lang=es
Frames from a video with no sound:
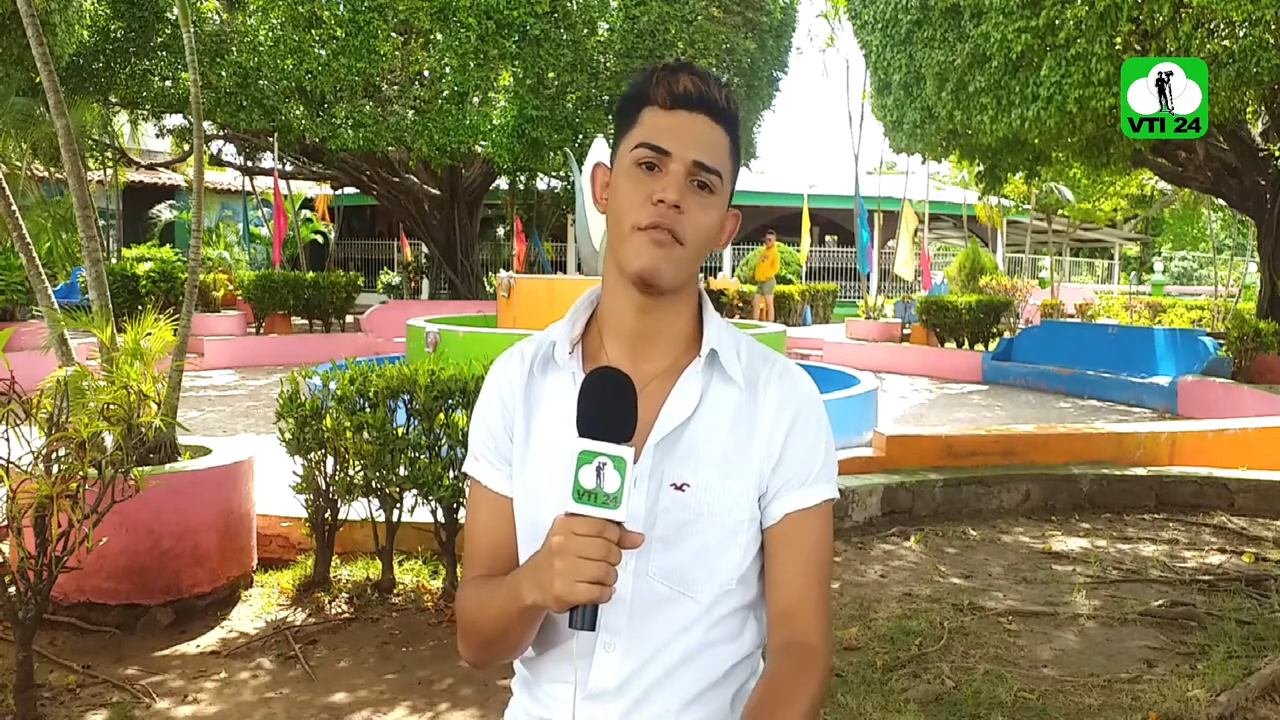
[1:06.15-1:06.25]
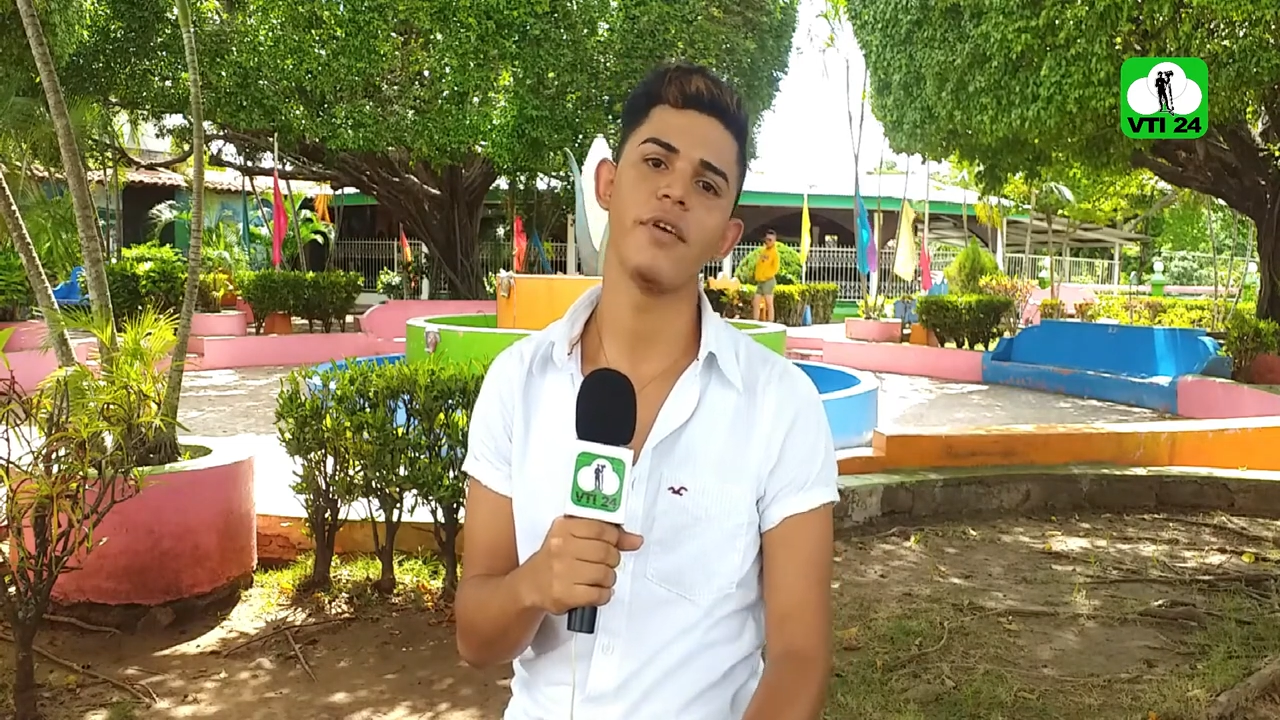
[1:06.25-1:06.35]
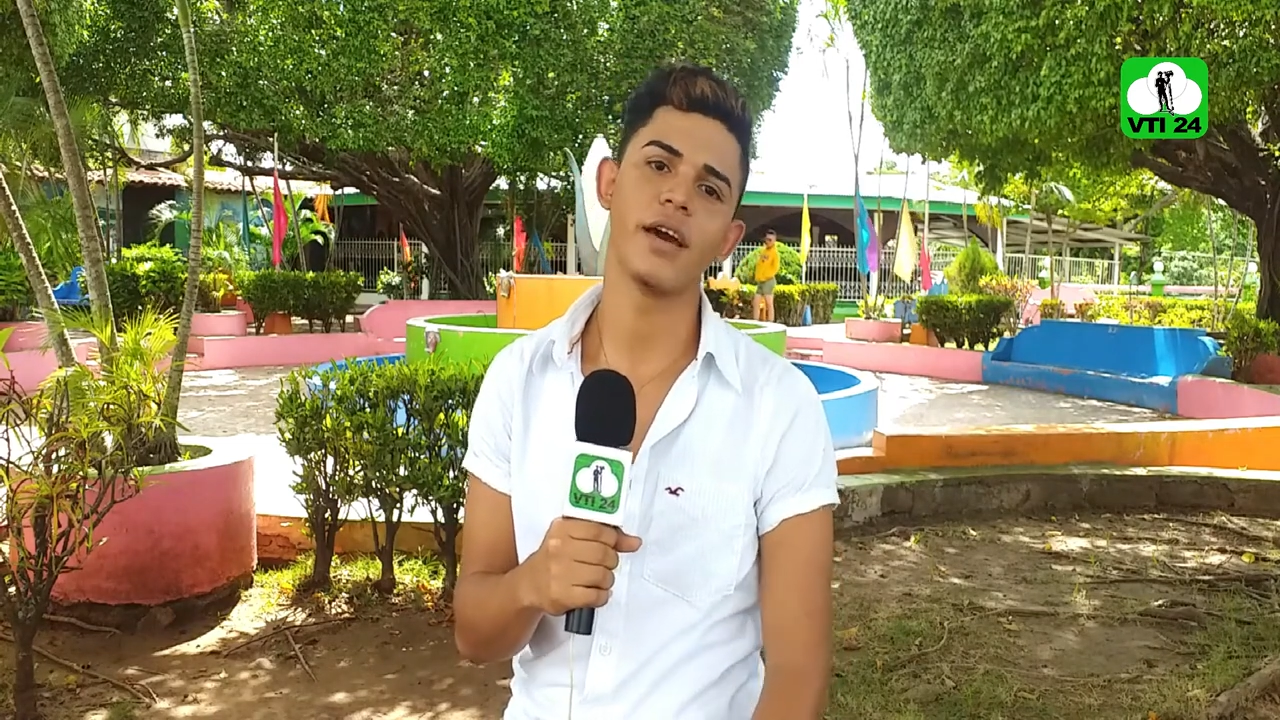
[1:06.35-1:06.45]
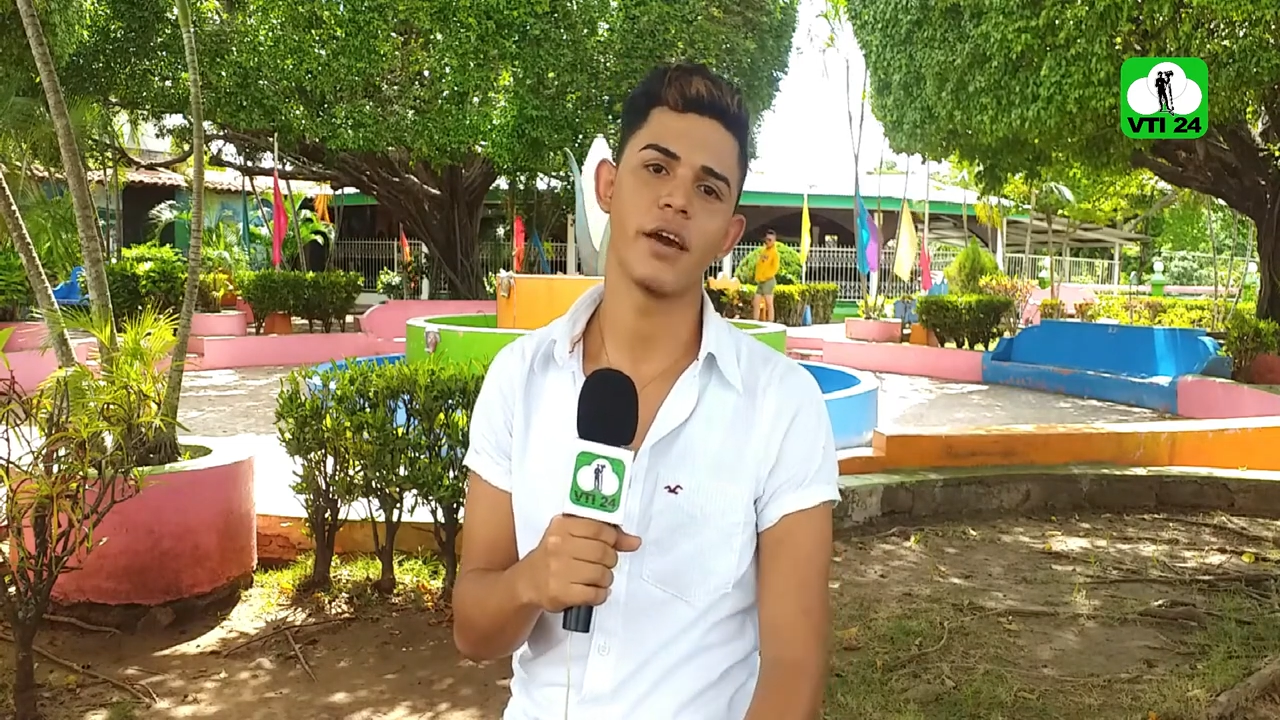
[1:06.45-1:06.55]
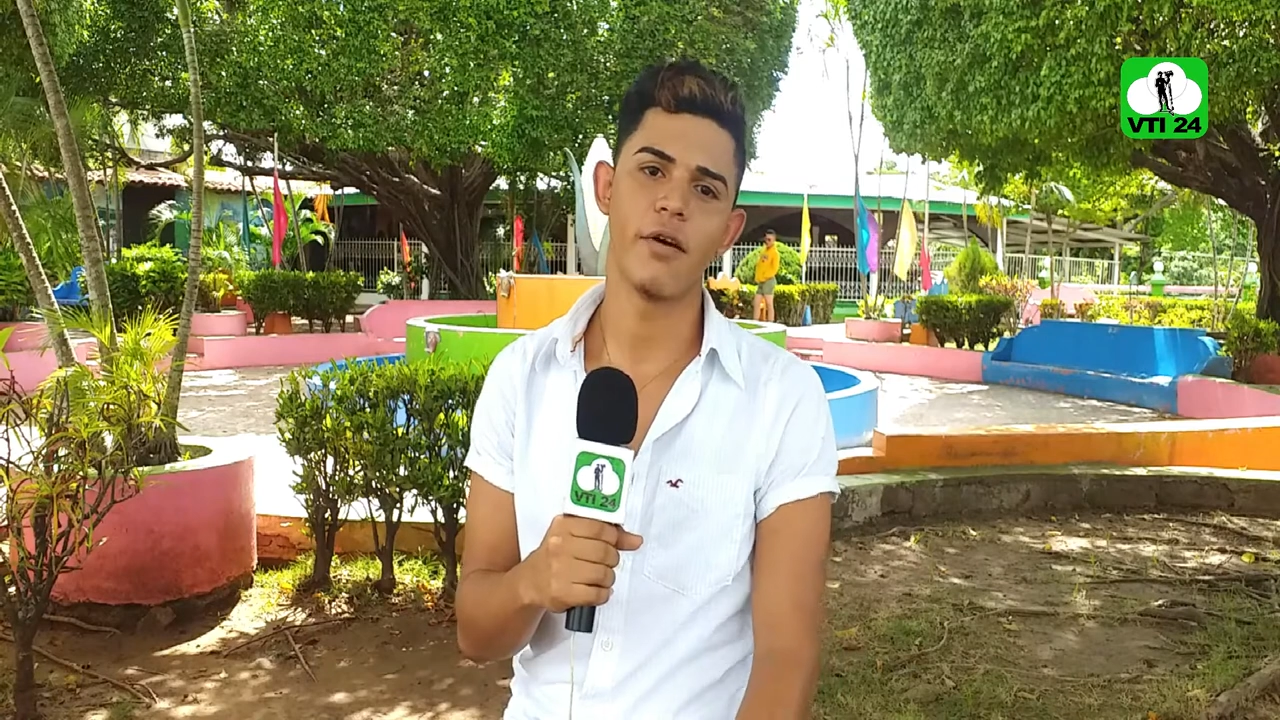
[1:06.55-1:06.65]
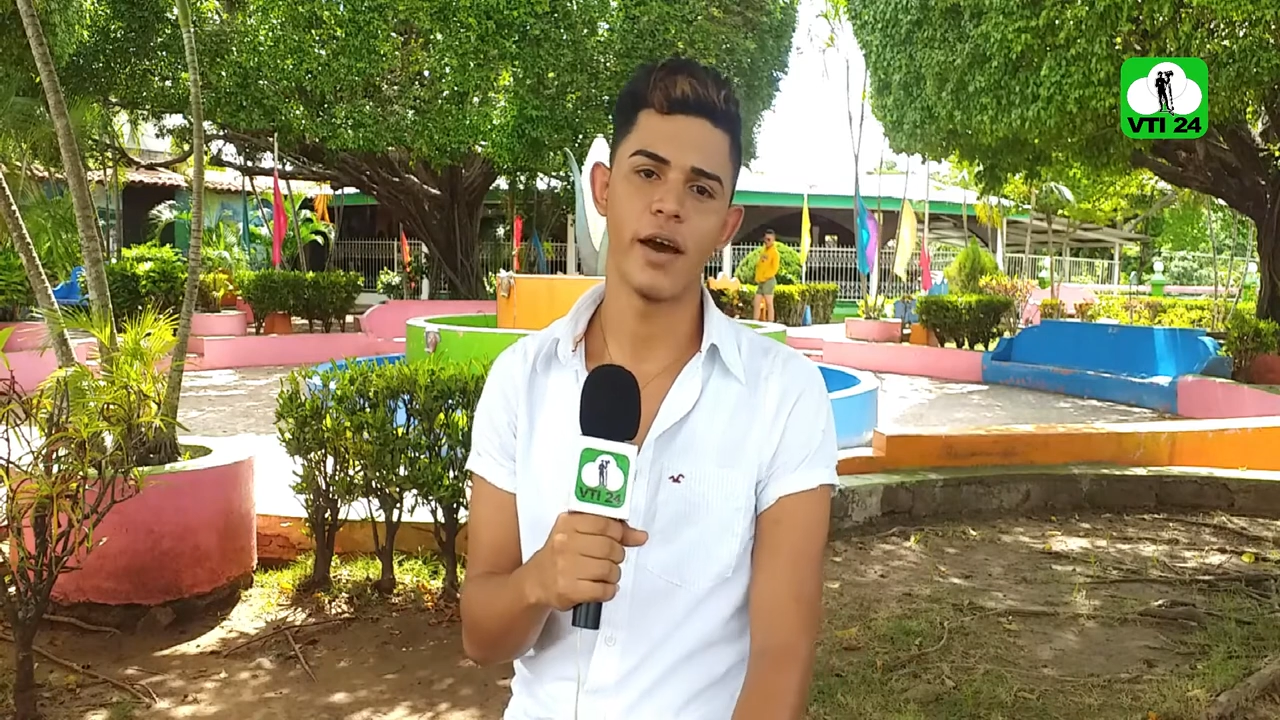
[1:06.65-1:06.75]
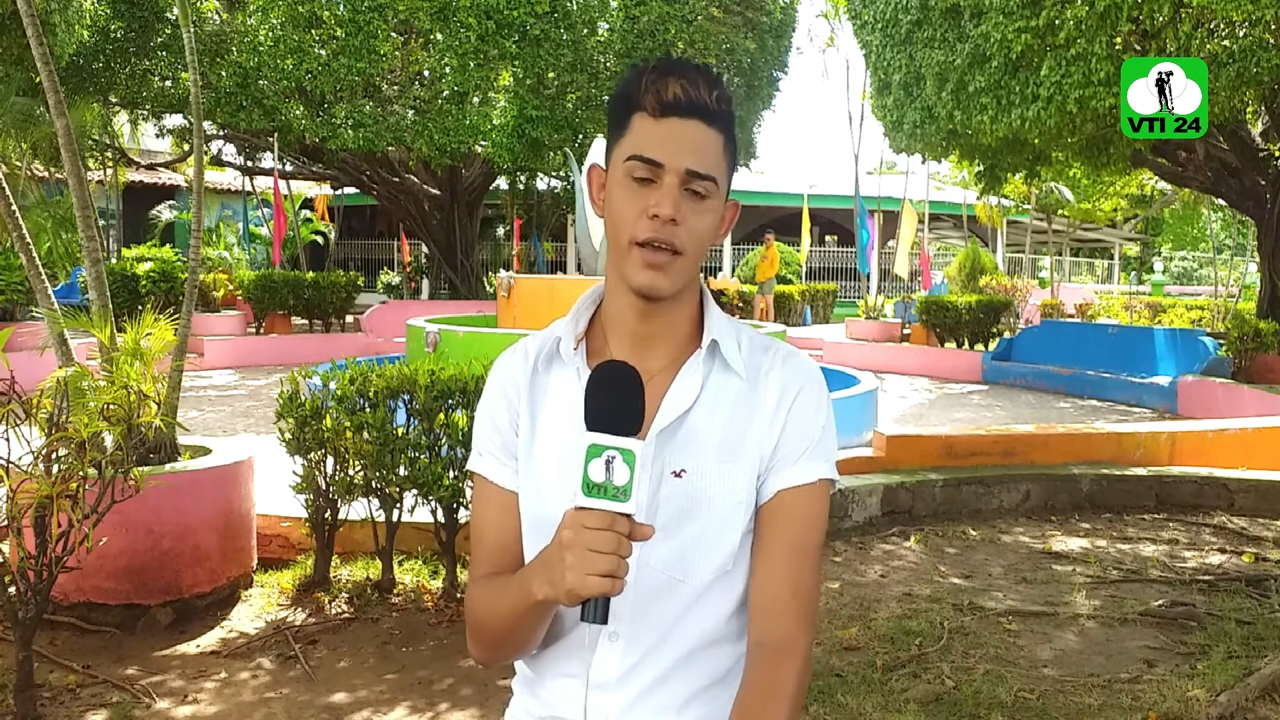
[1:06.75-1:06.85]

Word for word: vida que va,